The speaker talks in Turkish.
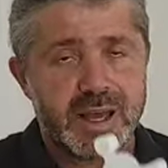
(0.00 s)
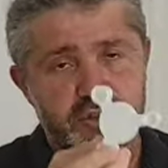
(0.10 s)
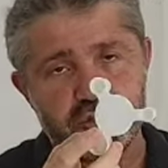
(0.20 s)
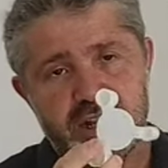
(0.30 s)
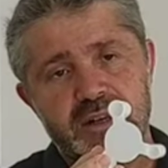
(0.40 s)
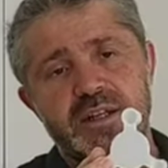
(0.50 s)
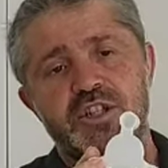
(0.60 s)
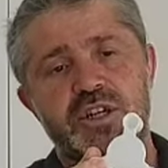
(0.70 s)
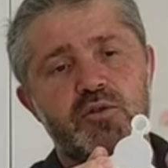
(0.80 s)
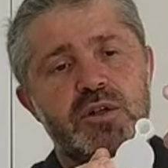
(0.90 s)
En çok 50'lik
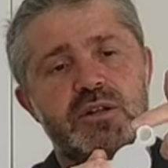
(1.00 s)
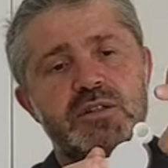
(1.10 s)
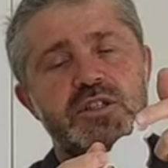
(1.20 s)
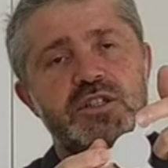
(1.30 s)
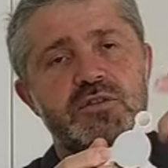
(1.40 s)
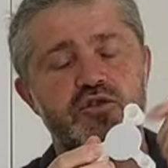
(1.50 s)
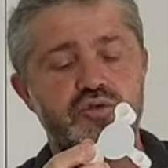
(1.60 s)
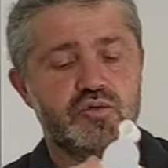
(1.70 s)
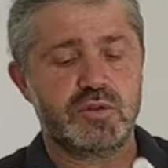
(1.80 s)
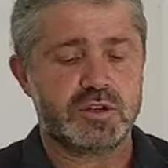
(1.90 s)
şişe kullanıldığı için
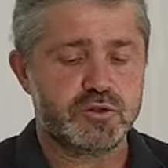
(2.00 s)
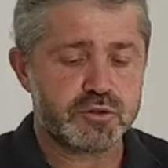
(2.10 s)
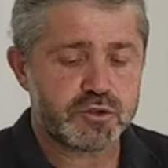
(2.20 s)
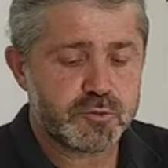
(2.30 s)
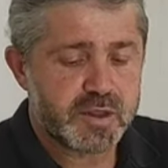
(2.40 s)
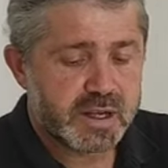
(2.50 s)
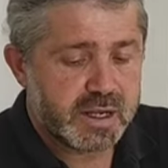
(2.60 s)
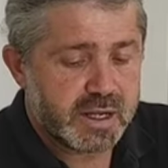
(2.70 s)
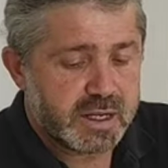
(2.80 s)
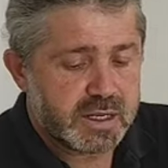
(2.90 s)
şunu kullanıyoruz.
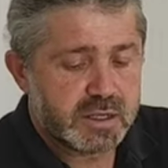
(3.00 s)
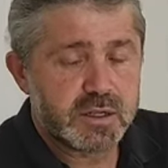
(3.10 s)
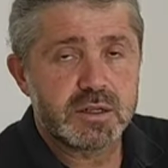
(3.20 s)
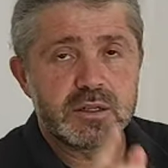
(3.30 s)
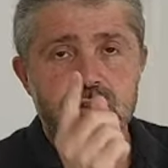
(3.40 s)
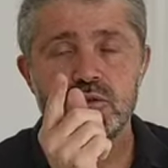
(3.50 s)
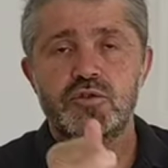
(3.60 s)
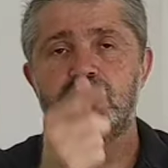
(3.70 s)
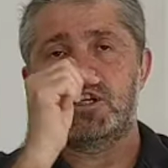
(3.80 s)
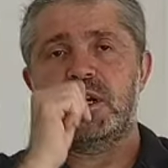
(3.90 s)

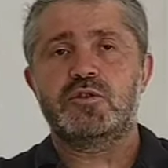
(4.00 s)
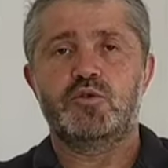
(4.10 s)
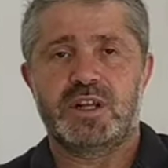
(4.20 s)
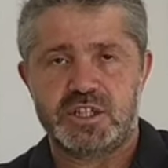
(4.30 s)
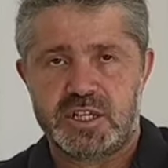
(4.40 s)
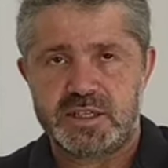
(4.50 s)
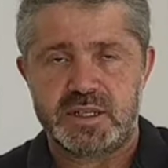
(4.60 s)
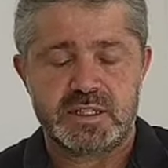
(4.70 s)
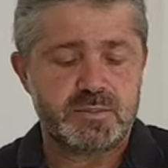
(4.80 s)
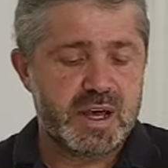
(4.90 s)
Toz şeker
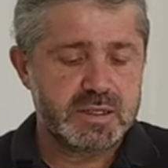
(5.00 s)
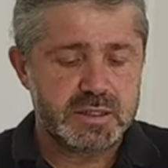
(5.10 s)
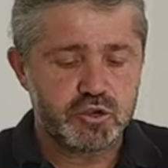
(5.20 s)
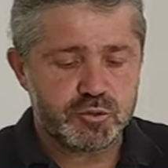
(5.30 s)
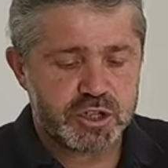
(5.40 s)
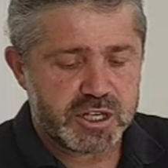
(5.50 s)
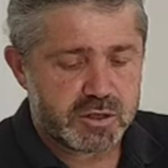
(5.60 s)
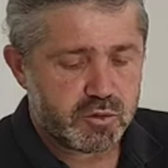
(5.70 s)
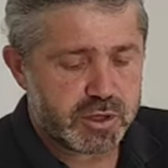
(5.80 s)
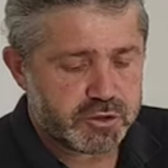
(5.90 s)
kullanacaksınız. Ben küp
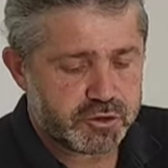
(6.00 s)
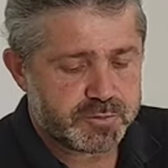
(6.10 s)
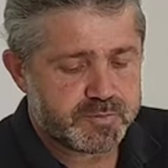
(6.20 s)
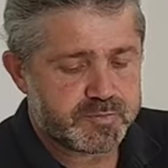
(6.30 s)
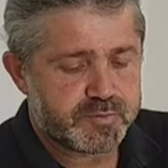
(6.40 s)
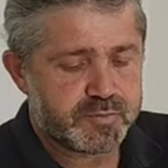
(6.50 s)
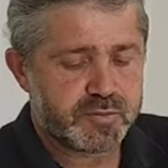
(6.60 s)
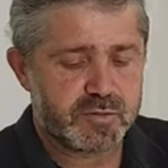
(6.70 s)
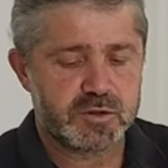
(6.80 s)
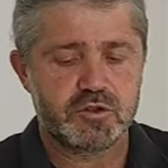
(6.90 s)
şeker kullanıyorum.
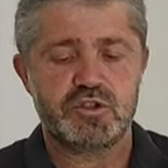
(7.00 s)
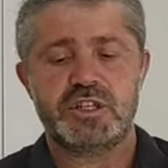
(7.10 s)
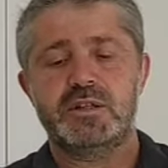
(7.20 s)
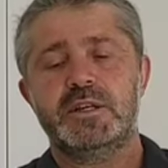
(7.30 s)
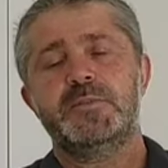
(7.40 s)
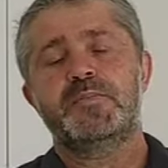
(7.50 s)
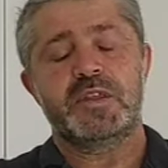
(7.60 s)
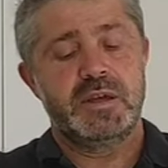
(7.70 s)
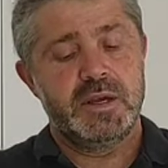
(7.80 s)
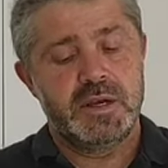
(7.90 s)
Şu şekilde.
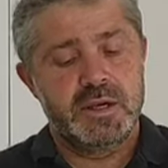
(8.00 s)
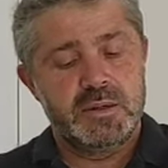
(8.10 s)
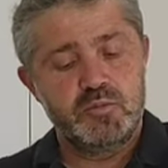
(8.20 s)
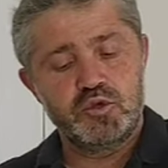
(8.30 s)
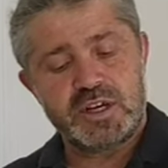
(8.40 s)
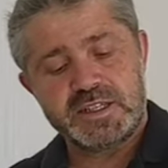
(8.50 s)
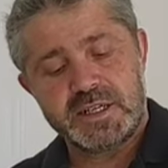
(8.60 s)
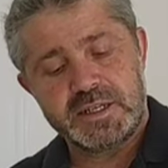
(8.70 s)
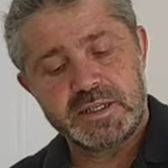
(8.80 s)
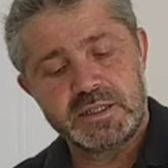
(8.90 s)
Burada
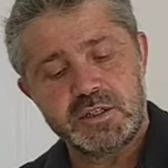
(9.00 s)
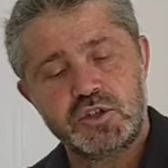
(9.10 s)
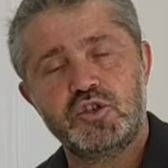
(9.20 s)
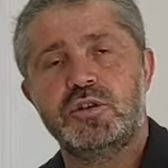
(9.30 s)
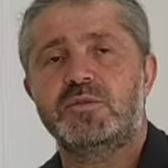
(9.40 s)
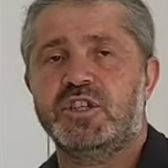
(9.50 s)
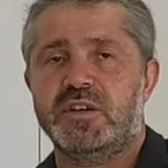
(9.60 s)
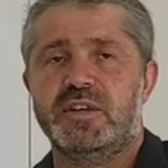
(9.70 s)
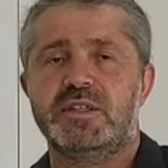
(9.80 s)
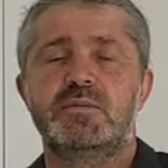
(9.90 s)
ise şöyle bir
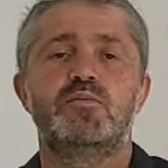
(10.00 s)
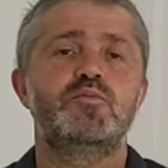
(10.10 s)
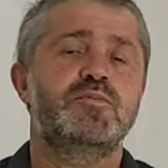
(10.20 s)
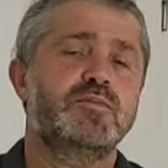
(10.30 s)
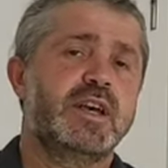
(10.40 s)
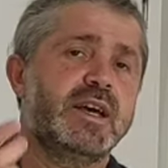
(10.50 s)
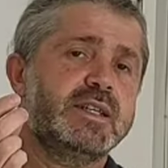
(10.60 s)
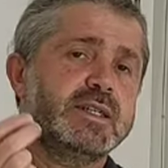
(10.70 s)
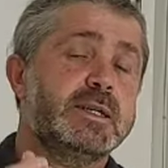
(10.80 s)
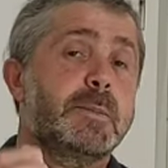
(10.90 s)
şey var.
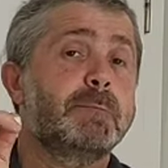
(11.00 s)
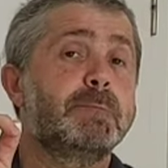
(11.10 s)
Eğer